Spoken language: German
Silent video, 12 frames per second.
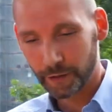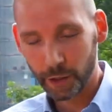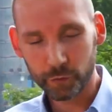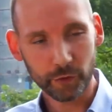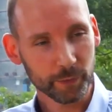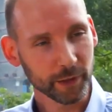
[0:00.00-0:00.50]
Naja,
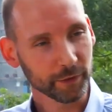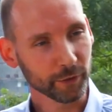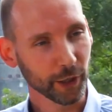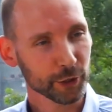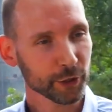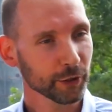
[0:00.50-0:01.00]
und wenn ich mir das so
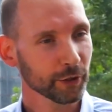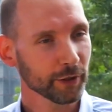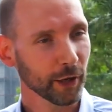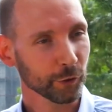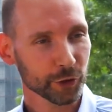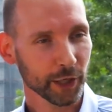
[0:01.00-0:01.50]
anschaue,
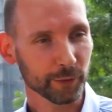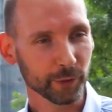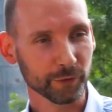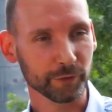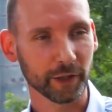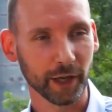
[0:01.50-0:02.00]

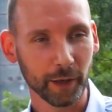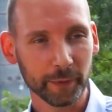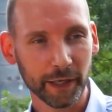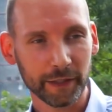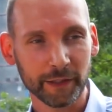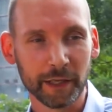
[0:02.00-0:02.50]
Ausschreibungen,
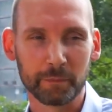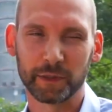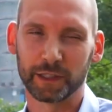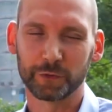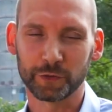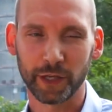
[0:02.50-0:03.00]
Vergaberecht
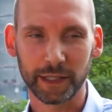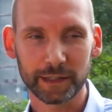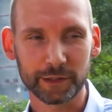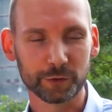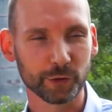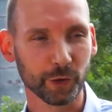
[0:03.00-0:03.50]
betrifft doch
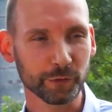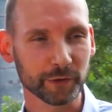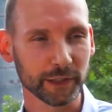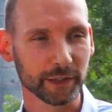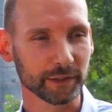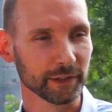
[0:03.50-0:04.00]
eigentlich nur einen
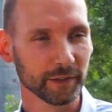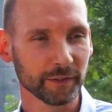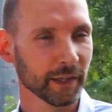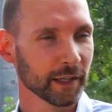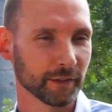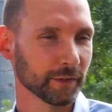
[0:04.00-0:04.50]
öffentlichen Dienst.
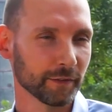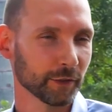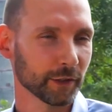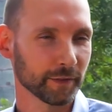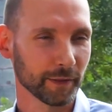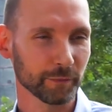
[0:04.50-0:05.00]
Das ist doch
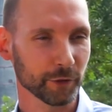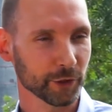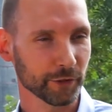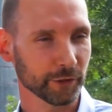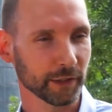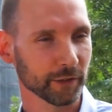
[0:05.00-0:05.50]

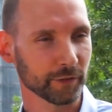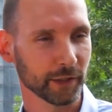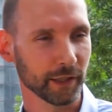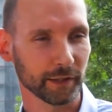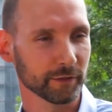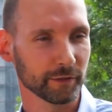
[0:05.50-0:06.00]
gesamtwirtschaftlich irgendwie
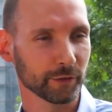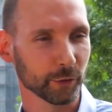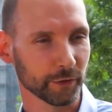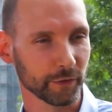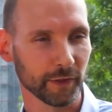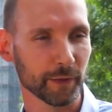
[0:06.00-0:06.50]
kein
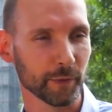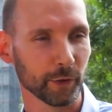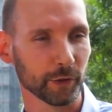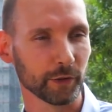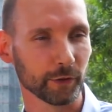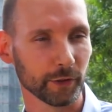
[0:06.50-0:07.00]
großes Thema,
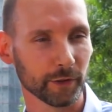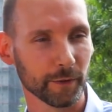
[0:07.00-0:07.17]
oder doch?